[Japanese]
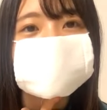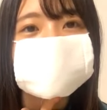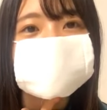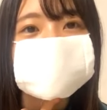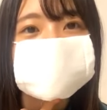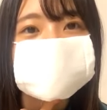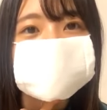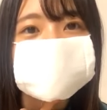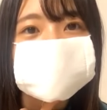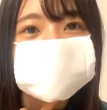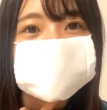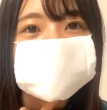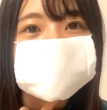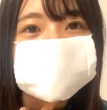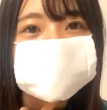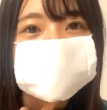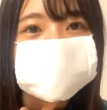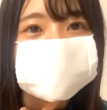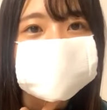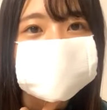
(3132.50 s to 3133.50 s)
う
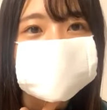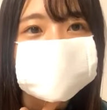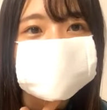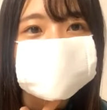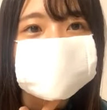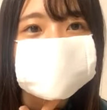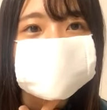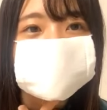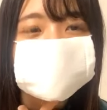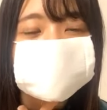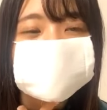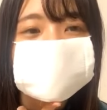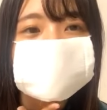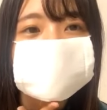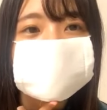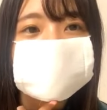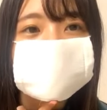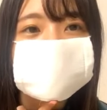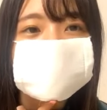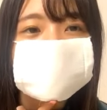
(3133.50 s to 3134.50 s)
ん
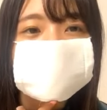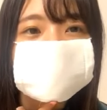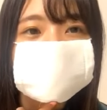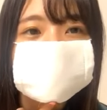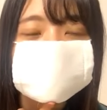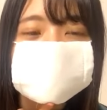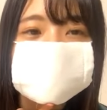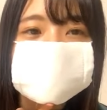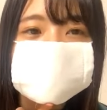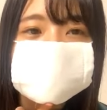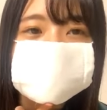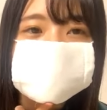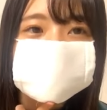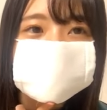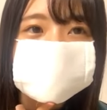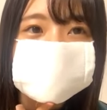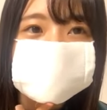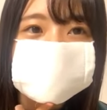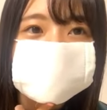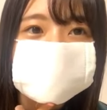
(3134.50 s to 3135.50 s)
でも私
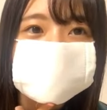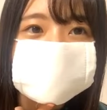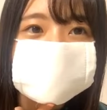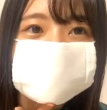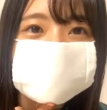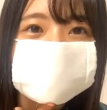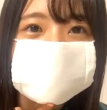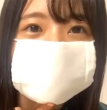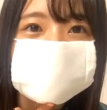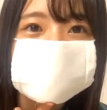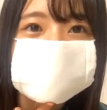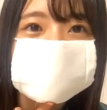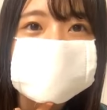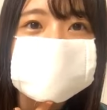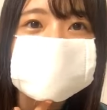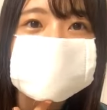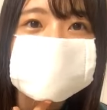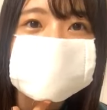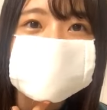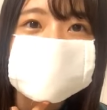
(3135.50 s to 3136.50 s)
すごいテレビっ
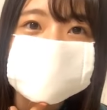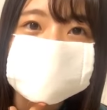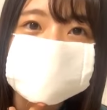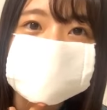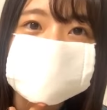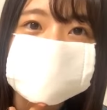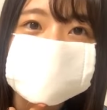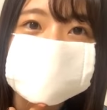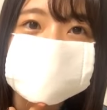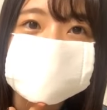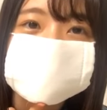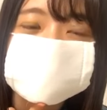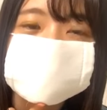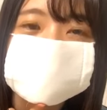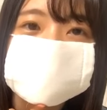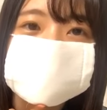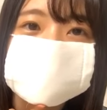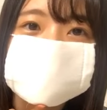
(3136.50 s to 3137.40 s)
子だったから